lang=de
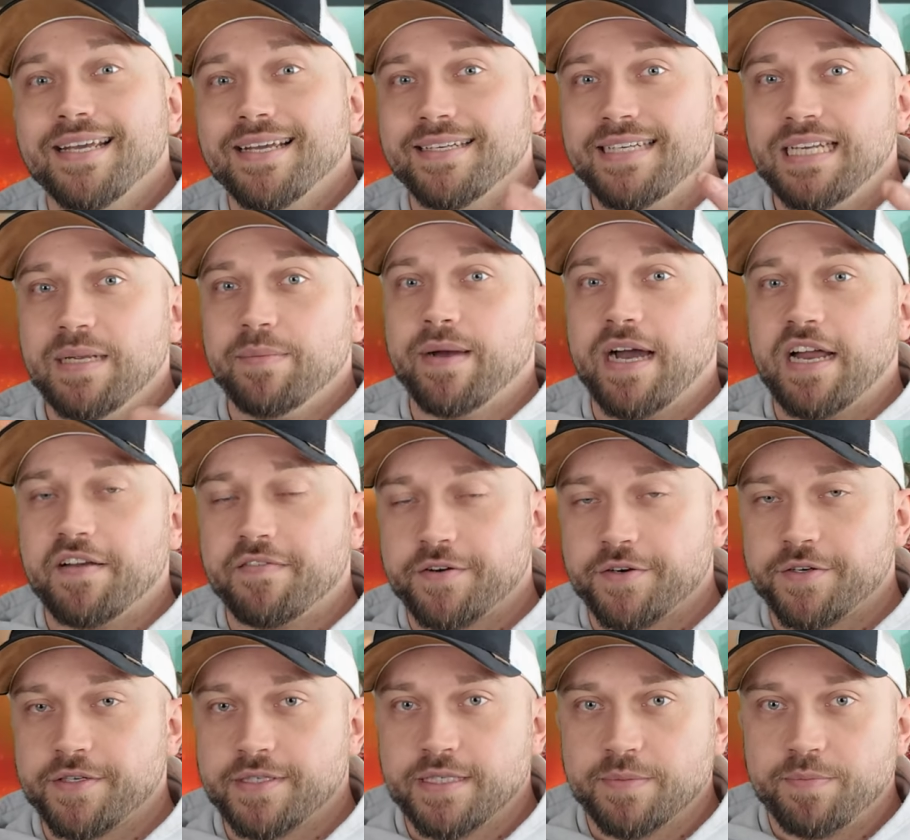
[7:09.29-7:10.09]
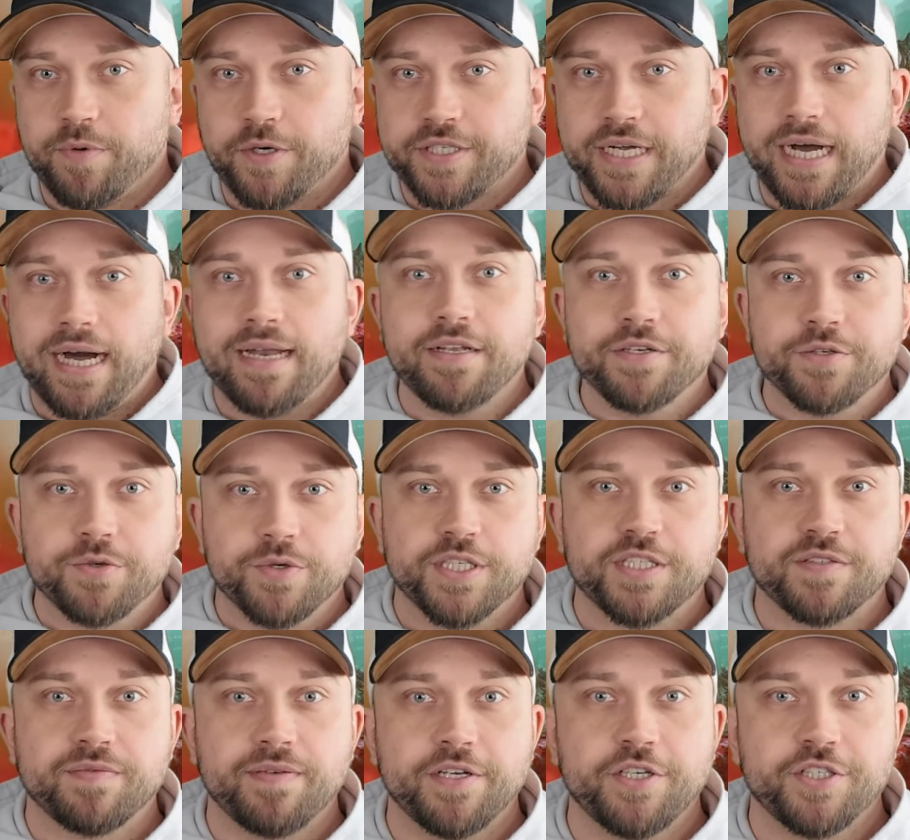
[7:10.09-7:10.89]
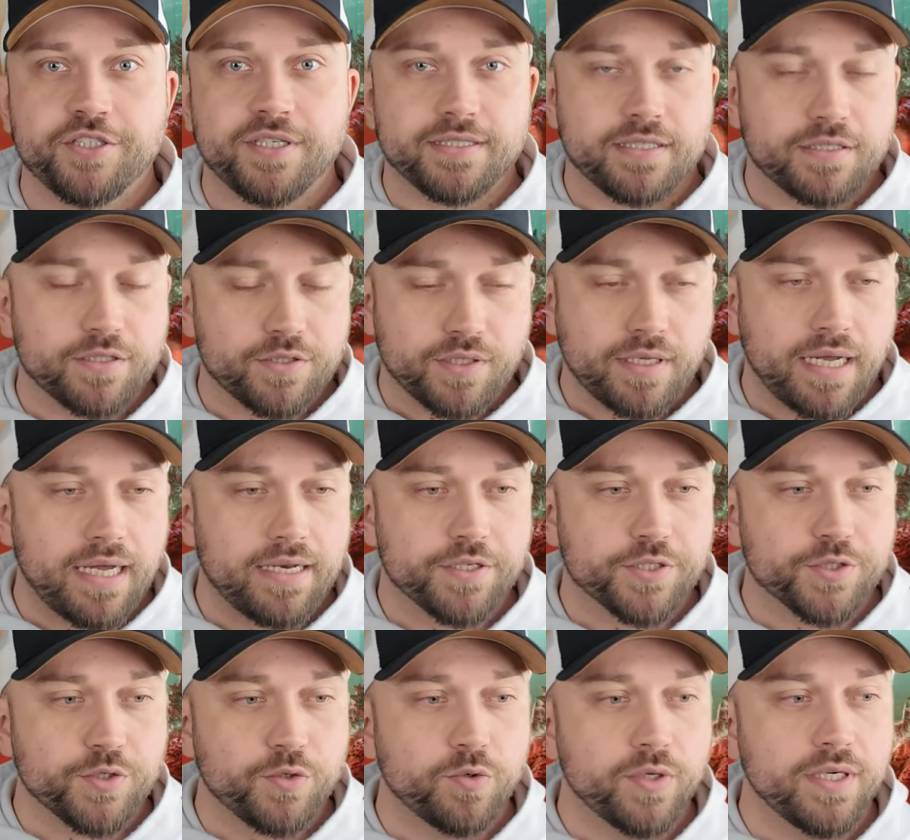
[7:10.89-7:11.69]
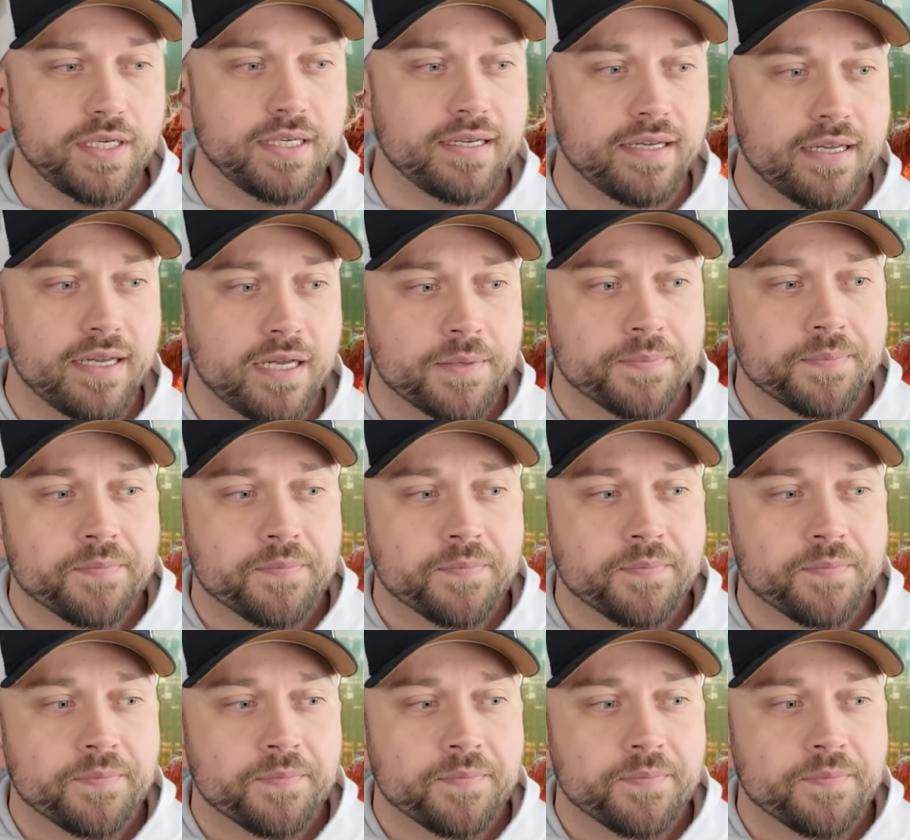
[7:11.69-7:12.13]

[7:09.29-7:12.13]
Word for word: indem er einfach durch diese Portale durchswitcht. Das ist alles cool.